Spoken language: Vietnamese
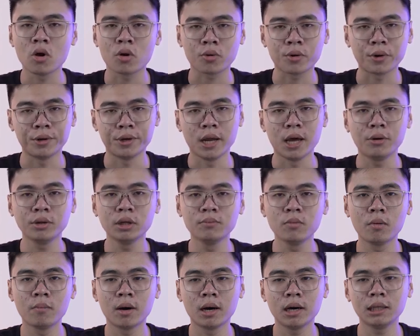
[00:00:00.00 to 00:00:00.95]
Còn nếu như
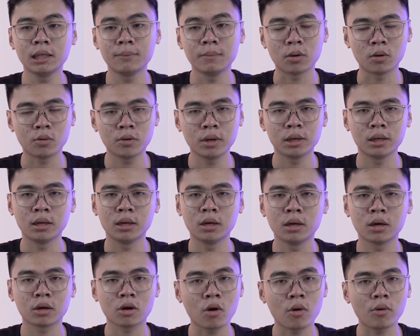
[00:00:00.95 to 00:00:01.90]
mua mới thì mình khuyên
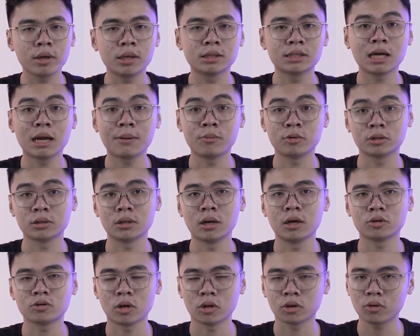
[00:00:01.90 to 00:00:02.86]
Core i sẽ là một sự
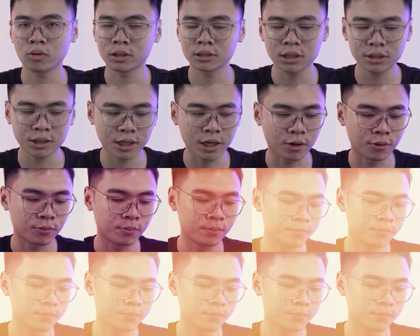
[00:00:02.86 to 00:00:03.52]
lựa chọn tốt hơn rất nhiều.